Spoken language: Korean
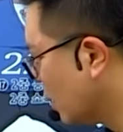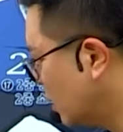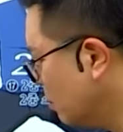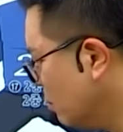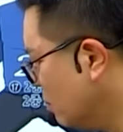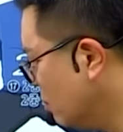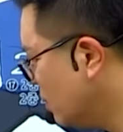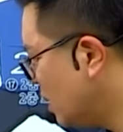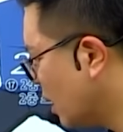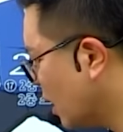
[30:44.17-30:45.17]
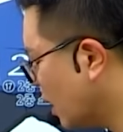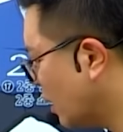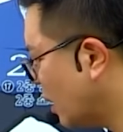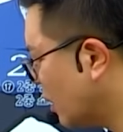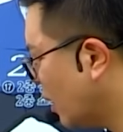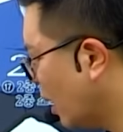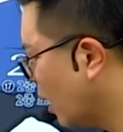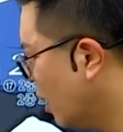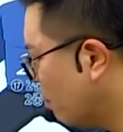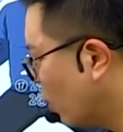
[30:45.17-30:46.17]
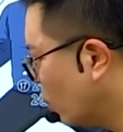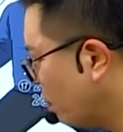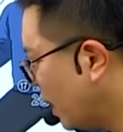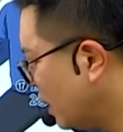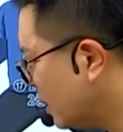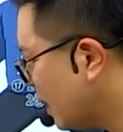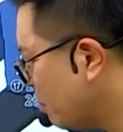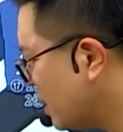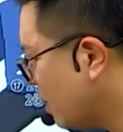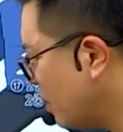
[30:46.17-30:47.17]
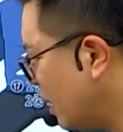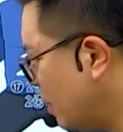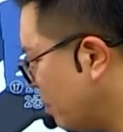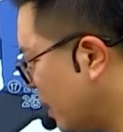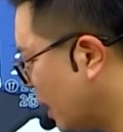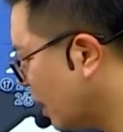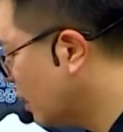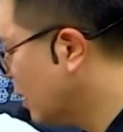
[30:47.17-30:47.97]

금지행이가 되는데 번호판이 3312입니다.